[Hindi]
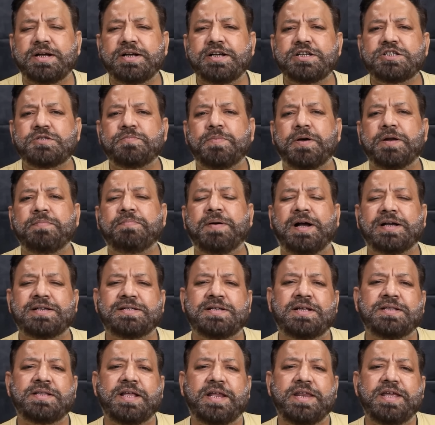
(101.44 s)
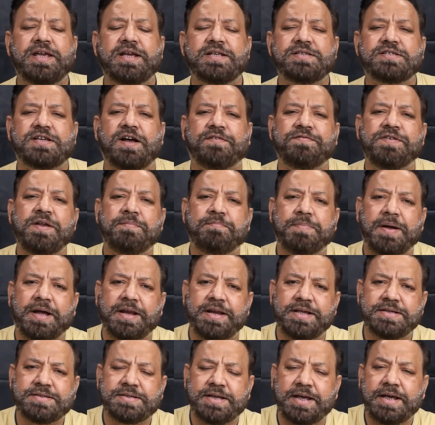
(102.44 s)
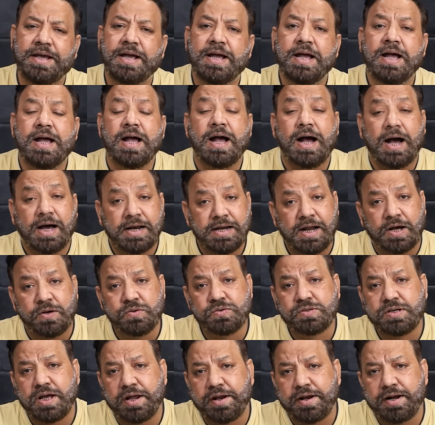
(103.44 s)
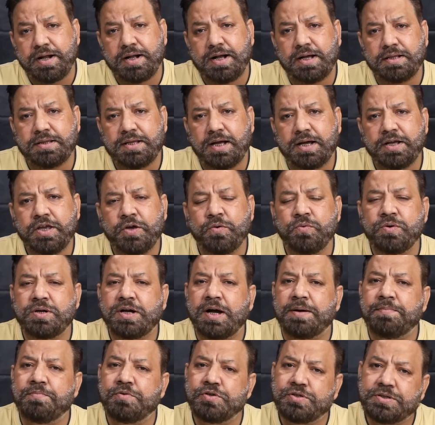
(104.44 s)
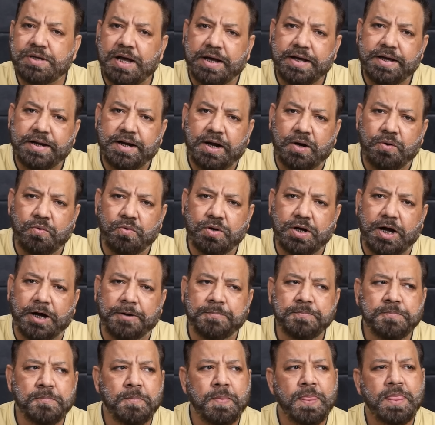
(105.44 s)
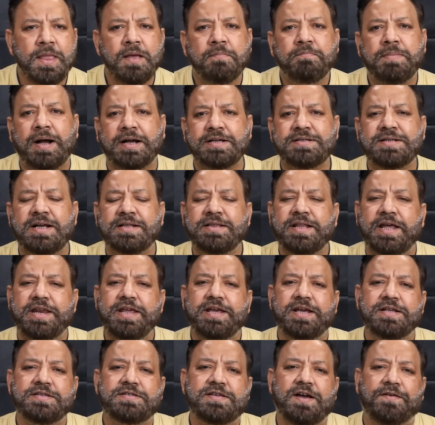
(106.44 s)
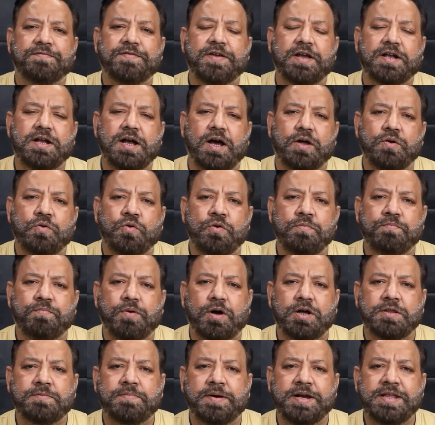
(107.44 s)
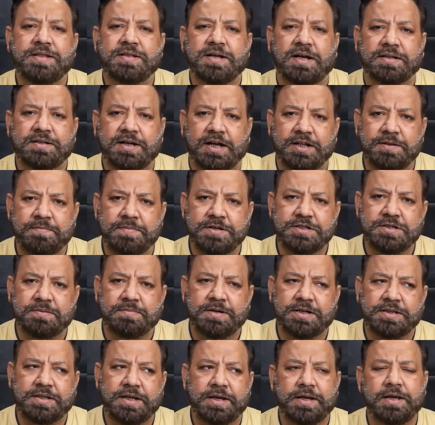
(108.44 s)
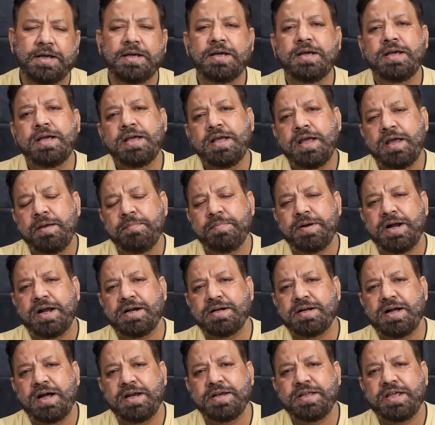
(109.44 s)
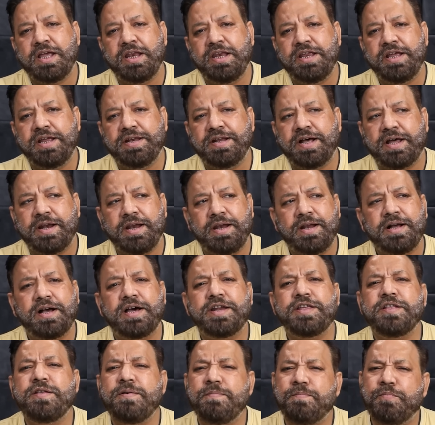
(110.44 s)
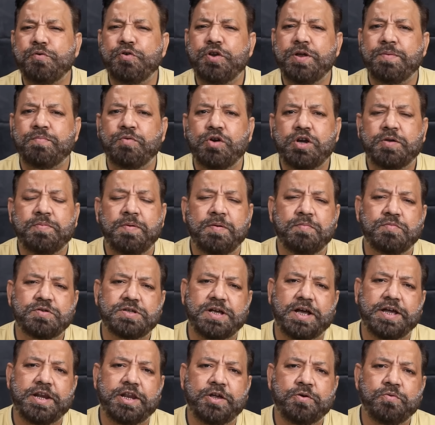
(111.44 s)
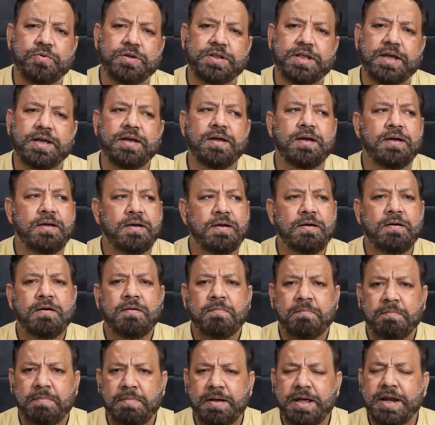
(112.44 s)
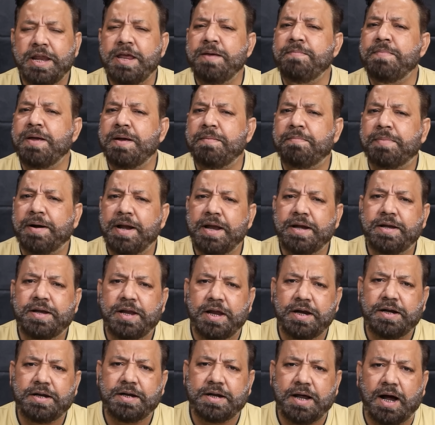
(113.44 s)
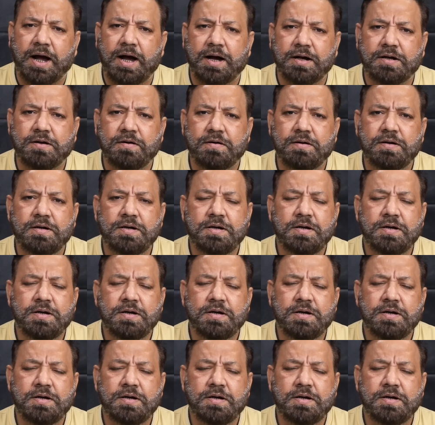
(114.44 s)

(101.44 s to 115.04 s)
अगस्त पर पाकिस्तान तहरीक इंसाफ ने पहले से अनाउंस कर रखा था कि उनका मुजाहरा होगा पाकिस्तान तहरीक इंसाफ के कारकुन बहुत बड़ी तादाद में जमा थे इमरान खान के लिए नारे लगा रहे थे पूरे मुल्क में मुजाहरे हुए थे मरी में बड़े ठीक ठाक